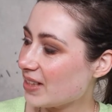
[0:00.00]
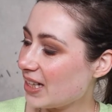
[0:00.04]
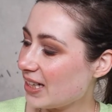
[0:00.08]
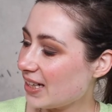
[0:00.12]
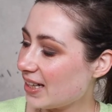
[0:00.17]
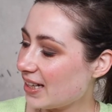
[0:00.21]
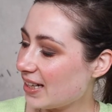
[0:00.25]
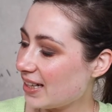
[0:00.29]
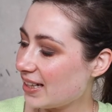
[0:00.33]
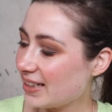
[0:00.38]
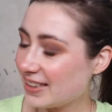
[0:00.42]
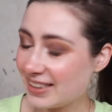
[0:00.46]

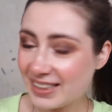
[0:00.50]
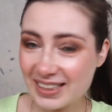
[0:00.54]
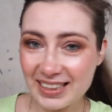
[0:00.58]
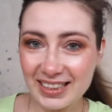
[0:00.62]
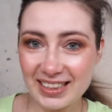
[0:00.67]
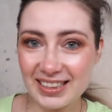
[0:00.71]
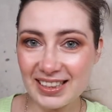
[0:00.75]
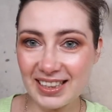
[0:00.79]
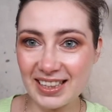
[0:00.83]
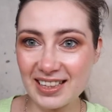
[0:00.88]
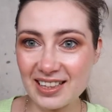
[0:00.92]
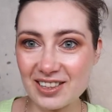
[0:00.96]
Э, и
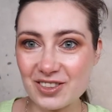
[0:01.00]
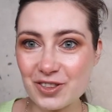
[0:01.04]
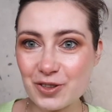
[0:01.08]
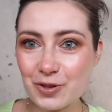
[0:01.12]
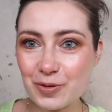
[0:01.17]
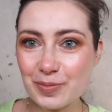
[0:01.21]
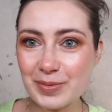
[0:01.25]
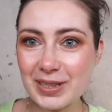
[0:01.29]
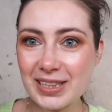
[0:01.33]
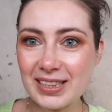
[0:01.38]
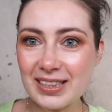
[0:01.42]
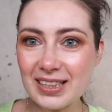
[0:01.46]
это
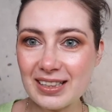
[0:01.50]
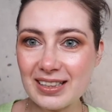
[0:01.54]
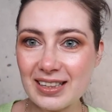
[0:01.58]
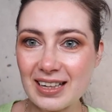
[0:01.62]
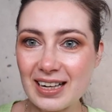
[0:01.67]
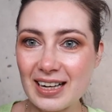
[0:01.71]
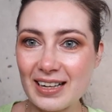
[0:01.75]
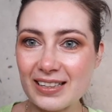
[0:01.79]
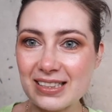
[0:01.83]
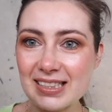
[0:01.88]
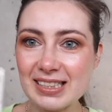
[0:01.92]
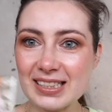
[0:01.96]
хорошо, мне это
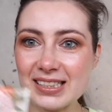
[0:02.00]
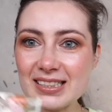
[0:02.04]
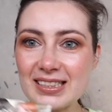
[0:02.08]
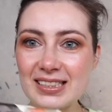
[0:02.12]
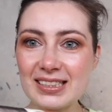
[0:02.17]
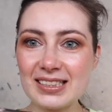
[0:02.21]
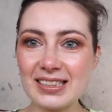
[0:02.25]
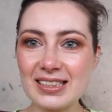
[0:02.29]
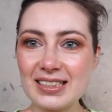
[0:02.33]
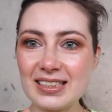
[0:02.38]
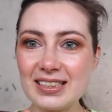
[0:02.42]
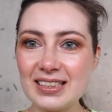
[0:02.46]
нравится
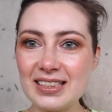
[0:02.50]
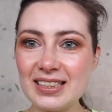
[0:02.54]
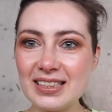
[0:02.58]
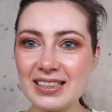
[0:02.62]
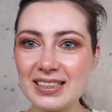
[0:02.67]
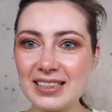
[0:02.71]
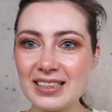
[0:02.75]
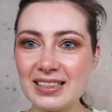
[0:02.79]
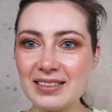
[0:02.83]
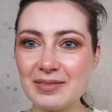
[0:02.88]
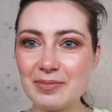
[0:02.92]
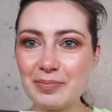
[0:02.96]
с
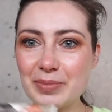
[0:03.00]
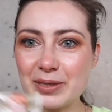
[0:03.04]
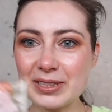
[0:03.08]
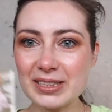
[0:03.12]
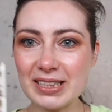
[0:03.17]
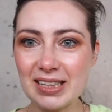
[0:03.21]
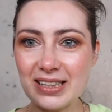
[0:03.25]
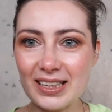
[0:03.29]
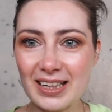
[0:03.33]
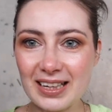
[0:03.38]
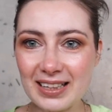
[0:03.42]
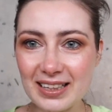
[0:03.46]
их
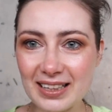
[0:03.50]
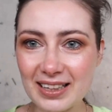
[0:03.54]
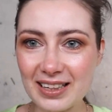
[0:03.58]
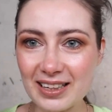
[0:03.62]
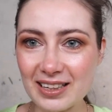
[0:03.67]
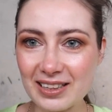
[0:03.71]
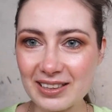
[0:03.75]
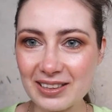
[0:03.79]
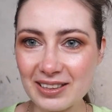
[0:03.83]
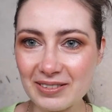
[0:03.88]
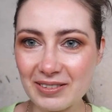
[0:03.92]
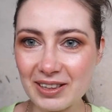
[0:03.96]
персональной
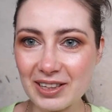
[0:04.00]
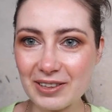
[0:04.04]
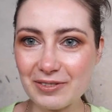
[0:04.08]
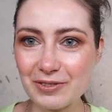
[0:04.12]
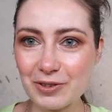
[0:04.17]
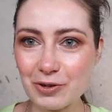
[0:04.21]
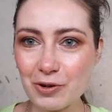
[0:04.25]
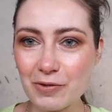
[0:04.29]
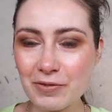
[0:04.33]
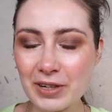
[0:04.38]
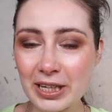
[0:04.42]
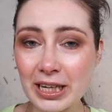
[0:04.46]

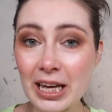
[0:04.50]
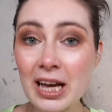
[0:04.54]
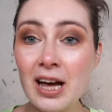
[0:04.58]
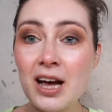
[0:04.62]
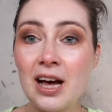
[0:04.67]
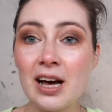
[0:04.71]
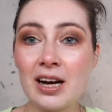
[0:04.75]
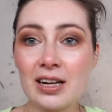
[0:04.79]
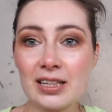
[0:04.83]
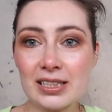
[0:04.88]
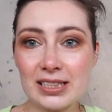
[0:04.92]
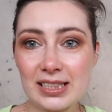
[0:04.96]
гравировкой.
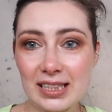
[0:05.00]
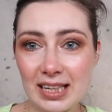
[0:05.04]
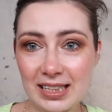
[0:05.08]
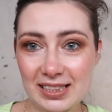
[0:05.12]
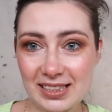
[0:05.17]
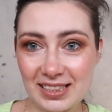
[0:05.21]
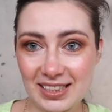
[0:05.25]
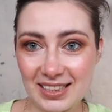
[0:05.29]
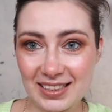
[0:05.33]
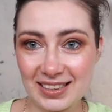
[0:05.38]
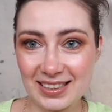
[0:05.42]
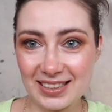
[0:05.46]

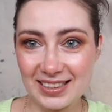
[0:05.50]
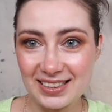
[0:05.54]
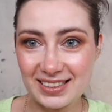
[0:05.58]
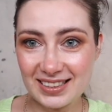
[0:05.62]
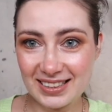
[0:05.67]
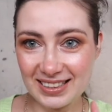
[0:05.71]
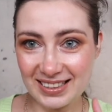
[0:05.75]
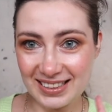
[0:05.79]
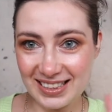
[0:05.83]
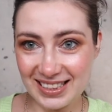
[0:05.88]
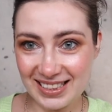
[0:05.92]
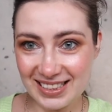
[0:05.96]
Кстати,
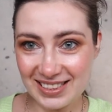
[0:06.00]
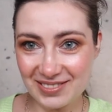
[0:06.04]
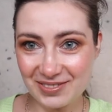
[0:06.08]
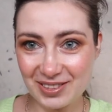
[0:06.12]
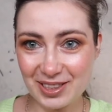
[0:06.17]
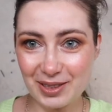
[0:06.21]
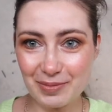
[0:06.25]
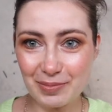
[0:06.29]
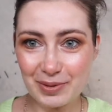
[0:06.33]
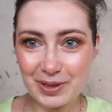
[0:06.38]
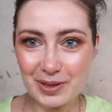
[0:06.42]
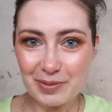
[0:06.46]
если вы
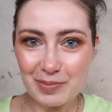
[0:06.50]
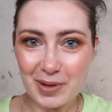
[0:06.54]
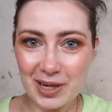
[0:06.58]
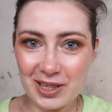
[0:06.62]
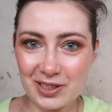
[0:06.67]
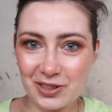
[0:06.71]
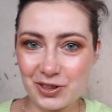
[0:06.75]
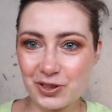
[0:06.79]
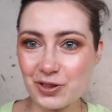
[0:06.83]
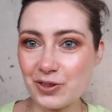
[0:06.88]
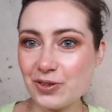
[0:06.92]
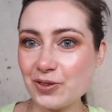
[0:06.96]
не
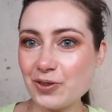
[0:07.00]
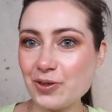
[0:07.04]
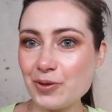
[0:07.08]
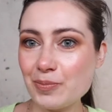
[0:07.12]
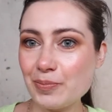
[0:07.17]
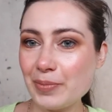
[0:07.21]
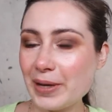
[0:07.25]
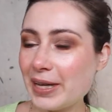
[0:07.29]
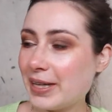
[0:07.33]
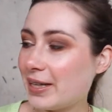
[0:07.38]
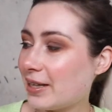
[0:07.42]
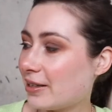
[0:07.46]
понимаете, что такое
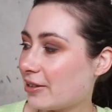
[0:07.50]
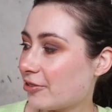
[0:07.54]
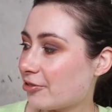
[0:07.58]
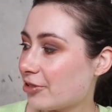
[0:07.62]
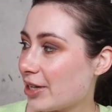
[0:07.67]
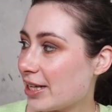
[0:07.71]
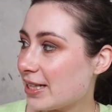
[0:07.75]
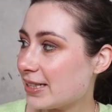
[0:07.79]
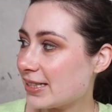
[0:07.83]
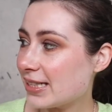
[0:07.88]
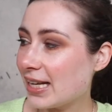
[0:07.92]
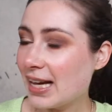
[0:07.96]
Pain and
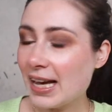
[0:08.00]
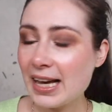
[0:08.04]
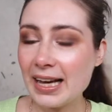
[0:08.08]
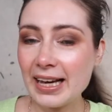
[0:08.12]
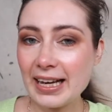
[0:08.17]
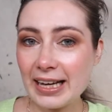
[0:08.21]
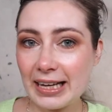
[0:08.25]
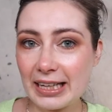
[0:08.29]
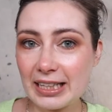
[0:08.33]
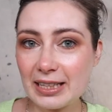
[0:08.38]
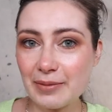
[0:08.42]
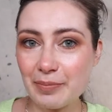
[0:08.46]
Grace,
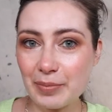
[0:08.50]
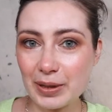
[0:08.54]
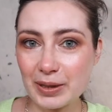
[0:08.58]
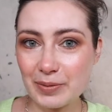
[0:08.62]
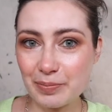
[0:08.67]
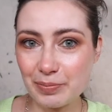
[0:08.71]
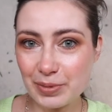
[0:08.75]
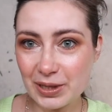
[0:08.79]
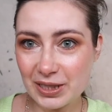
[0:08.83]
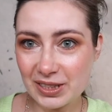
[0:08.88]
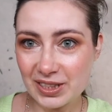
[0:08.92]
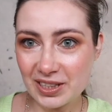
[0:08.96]
это
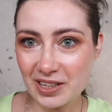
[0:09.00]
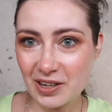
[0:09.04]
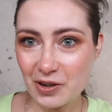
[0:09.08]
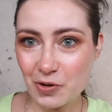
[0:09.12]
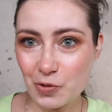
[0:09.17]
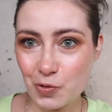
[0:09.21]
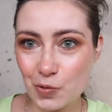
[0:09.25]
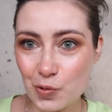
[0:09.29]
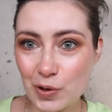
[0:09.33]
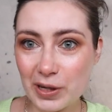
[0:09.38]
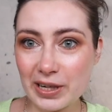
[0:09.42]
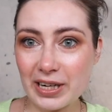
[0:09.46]
подписка
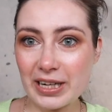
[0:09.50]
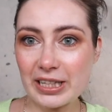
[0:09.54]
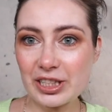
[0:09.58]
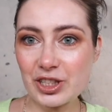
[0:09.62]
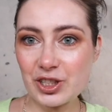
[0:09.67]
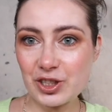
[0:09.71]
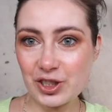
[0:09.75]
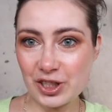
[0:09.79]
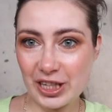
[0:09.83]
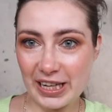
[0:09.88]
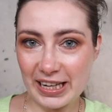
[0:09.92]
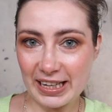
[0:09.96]

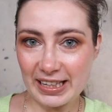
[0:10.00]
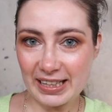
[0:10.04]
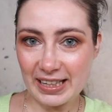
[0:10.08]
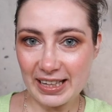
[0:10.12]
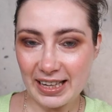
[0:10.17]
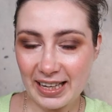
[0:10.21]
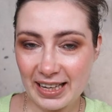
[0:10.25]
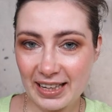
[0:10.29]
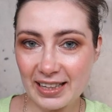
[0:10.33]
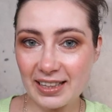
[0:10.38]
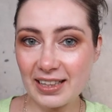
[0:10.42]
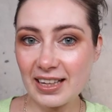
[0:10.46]

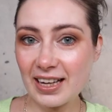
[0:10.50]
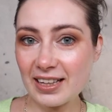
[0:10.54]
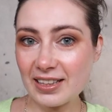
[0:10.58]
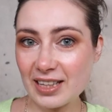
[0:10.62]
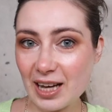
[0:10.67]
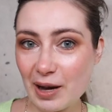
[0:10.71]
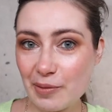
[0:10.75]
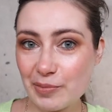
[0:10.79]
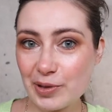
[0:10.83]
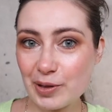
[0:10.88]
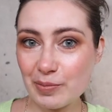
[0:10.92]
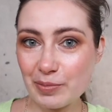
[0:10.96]
украшений, и
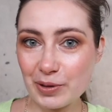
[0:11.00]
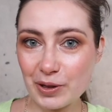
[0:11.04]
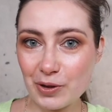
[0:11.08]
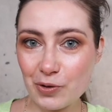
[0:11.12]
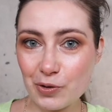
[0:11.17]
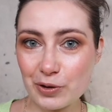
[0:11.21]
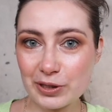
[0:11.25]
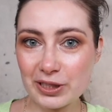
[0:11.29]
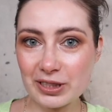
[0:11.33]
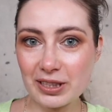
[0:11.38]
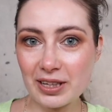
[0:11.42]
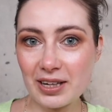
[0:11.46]
она мне
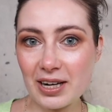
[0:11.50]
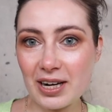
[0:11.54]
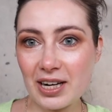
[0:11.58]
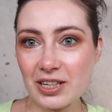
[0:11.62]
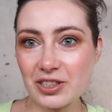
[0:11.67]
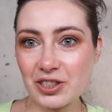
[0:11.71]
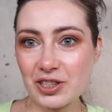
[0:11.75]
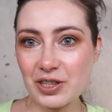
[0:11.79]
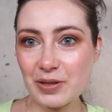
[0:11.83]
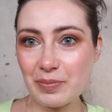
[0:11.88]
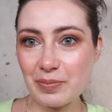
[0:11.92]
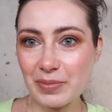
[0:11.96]
приходит
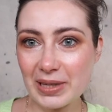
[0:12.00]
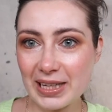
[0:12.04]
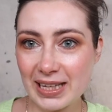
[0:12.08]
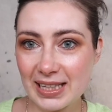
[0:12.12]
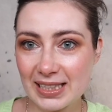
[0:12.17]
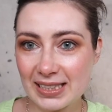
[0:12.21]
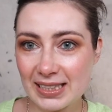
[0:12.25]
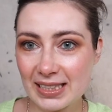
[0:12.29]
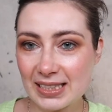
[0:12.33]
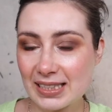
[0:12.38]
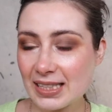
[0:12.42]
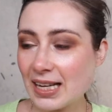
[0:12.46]
каждый
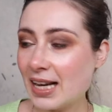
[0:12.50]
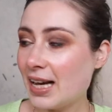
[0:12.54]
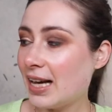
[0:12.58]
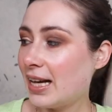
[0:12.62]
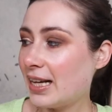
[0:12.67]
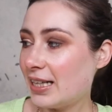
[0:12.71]
месяц.